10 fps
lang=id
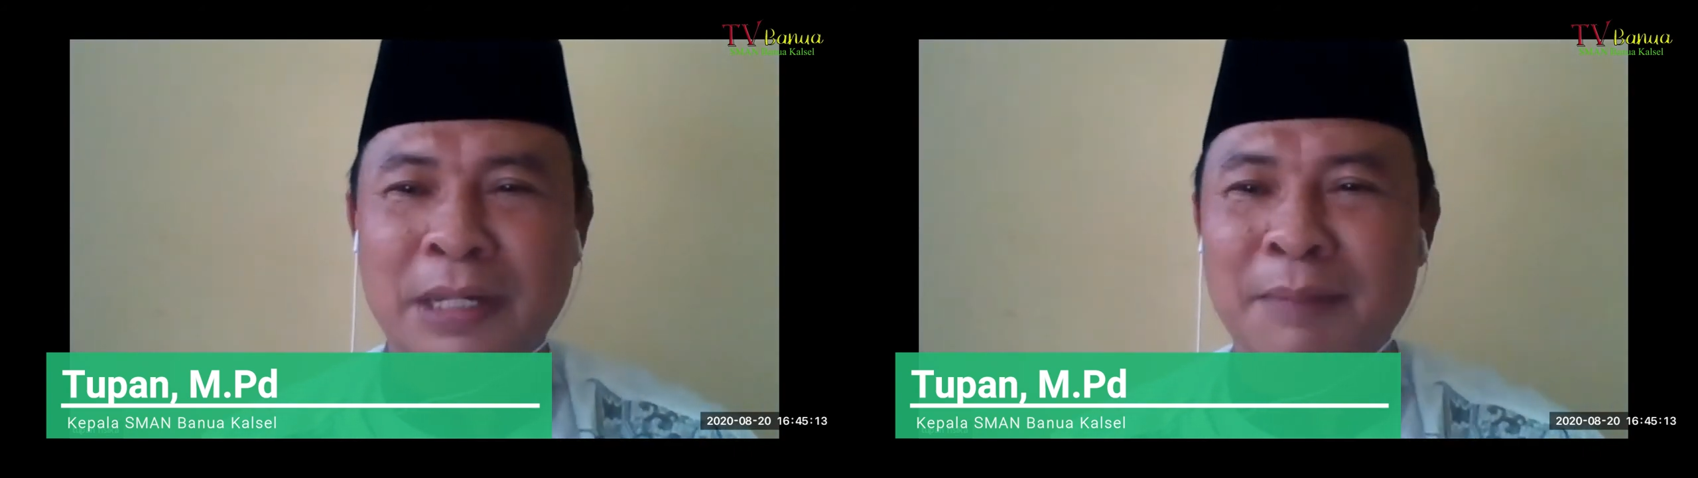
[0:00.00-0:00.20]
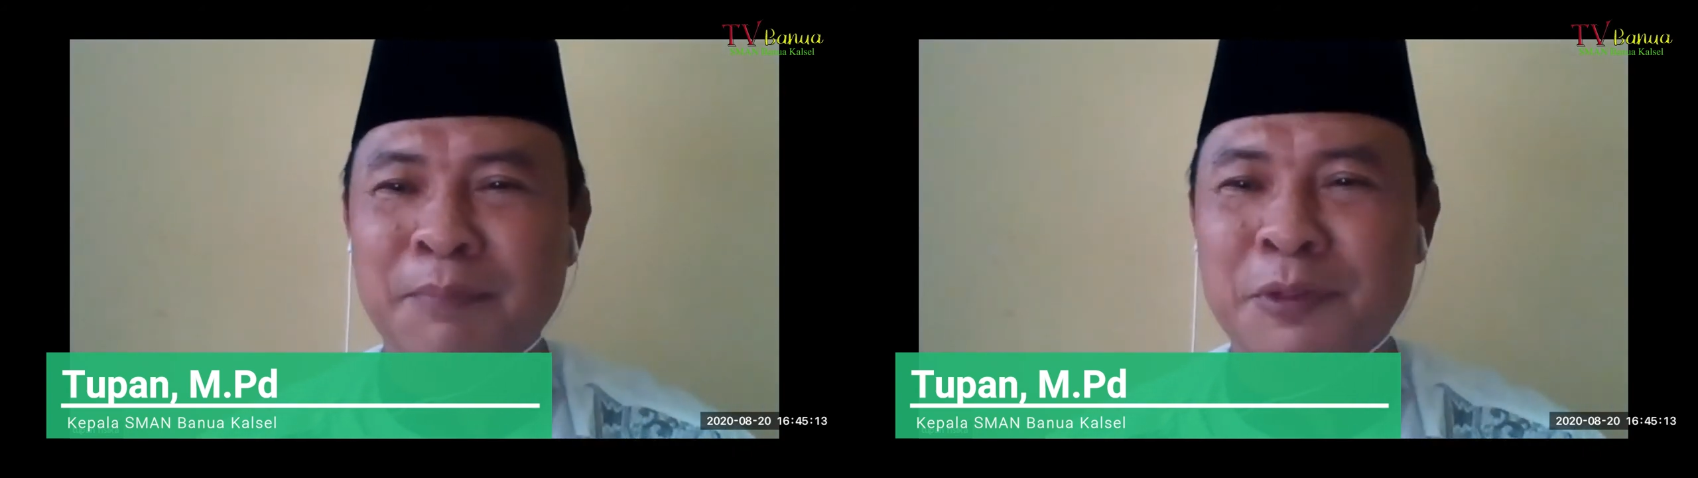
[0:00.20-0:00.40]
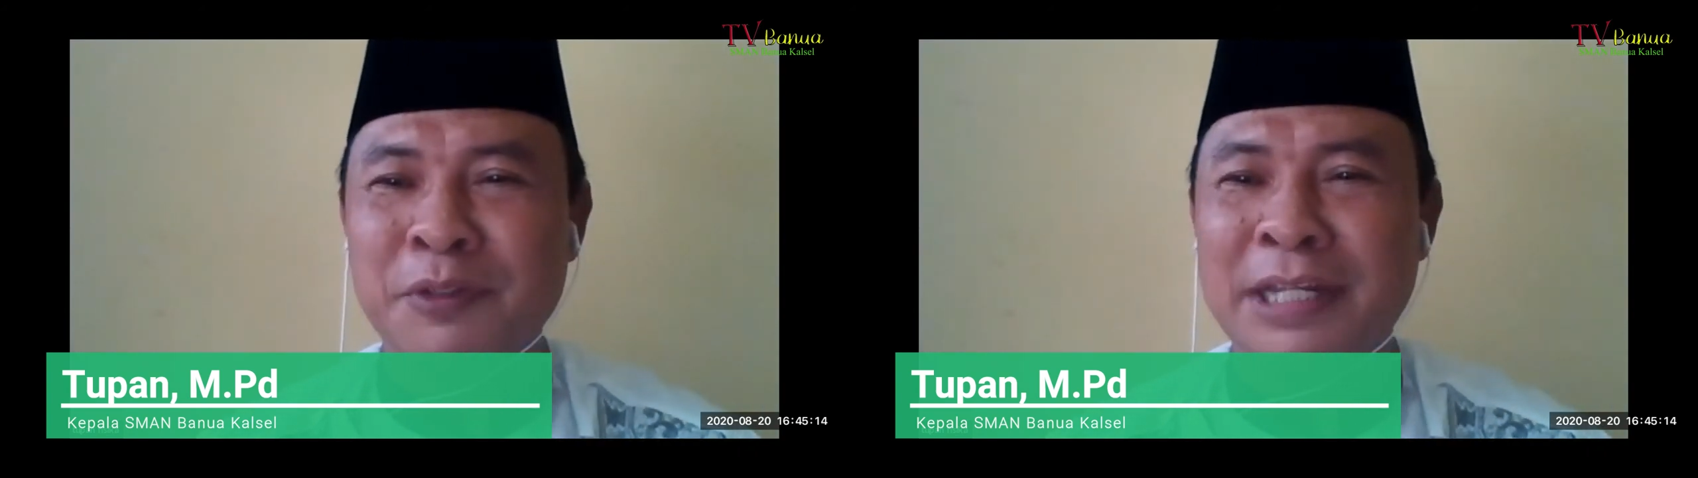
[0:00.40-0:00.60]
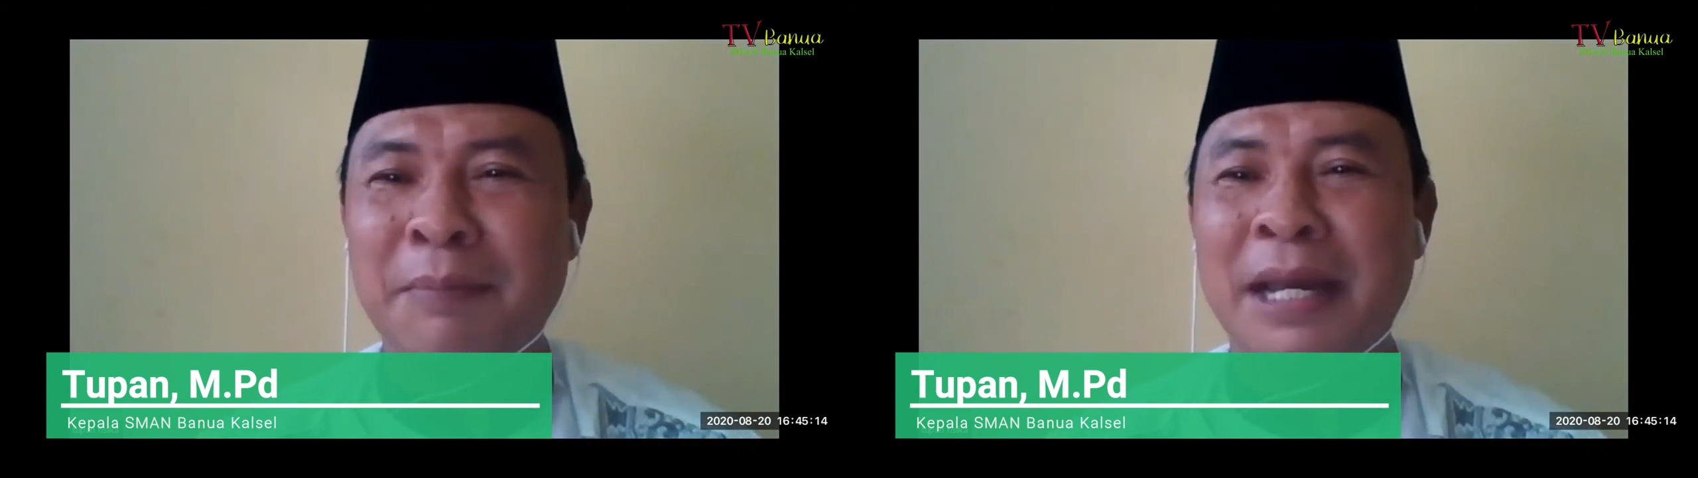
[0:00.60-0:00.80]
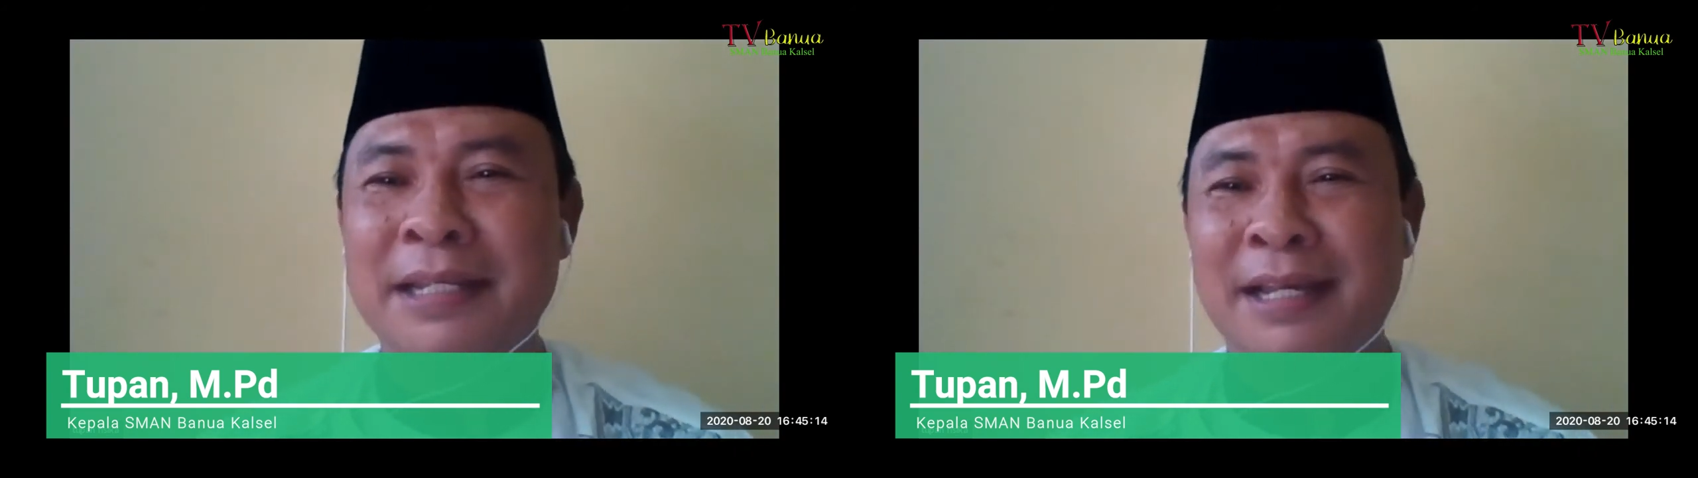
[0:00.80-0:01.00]
dalam
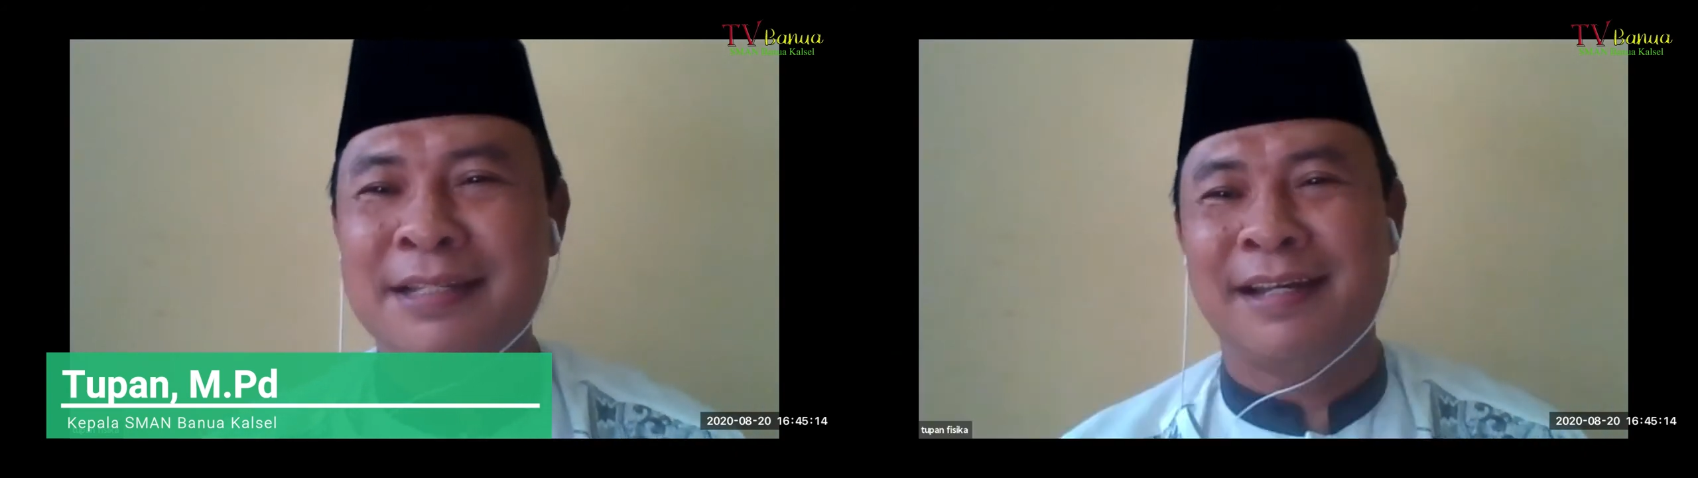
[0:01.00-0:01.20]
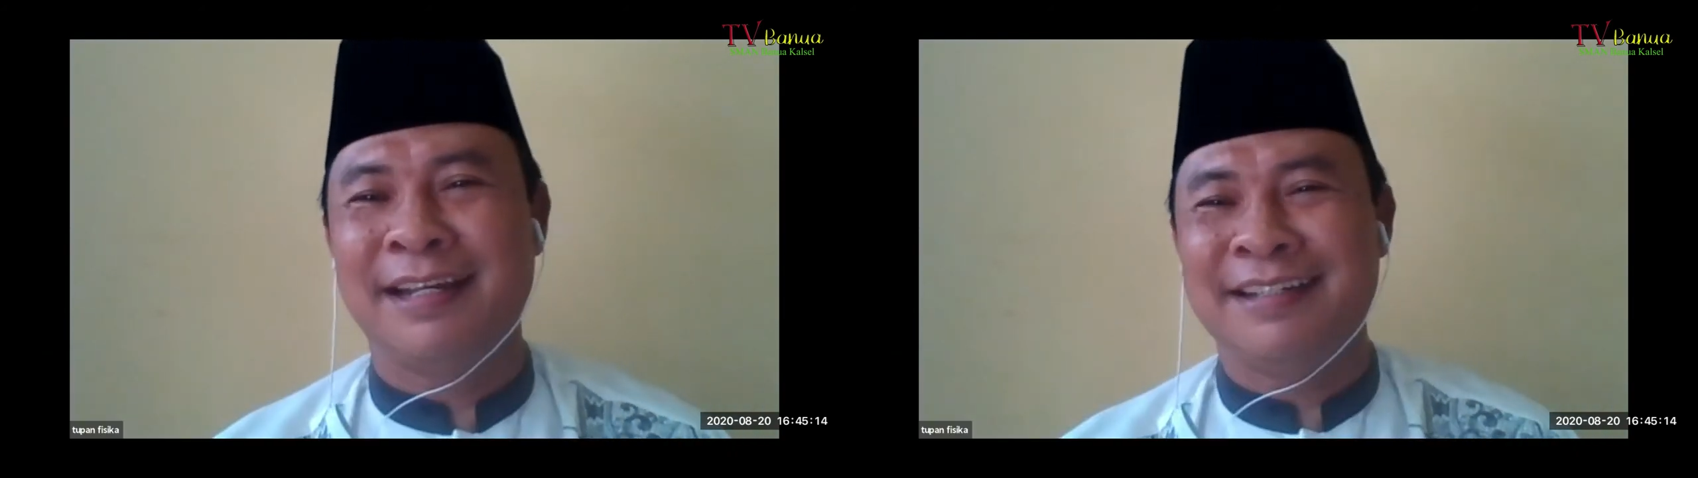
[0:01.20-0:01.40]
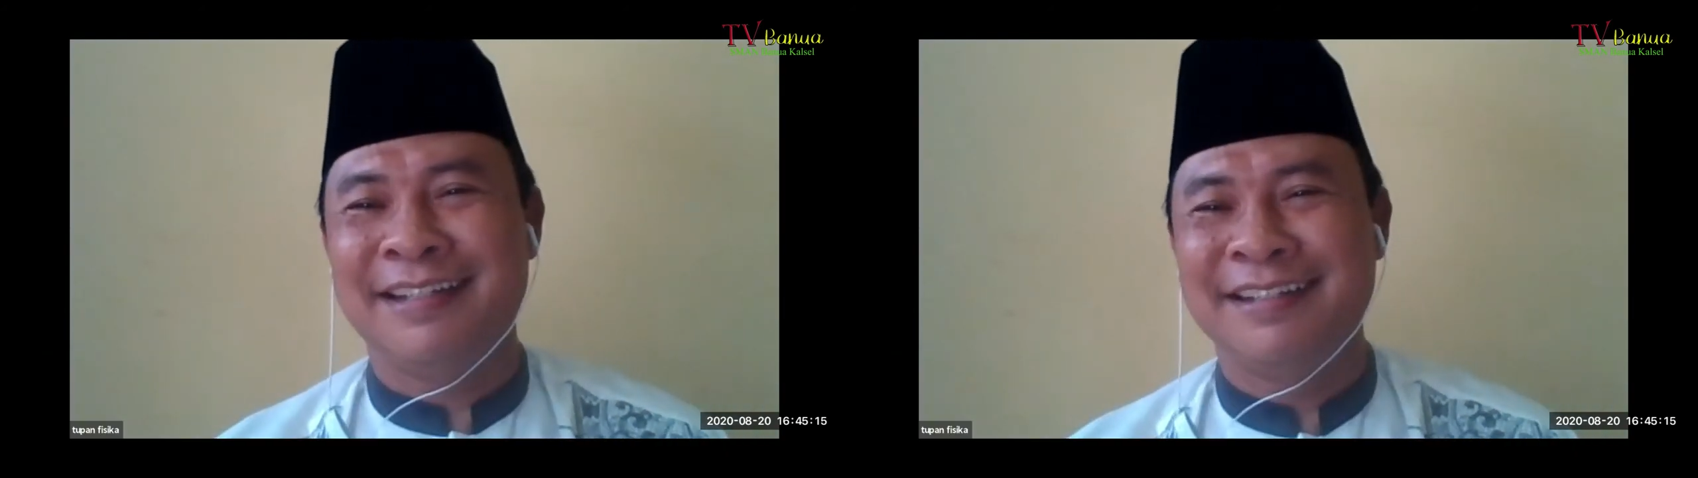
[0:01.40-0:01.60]
dunia maya sekarang ya.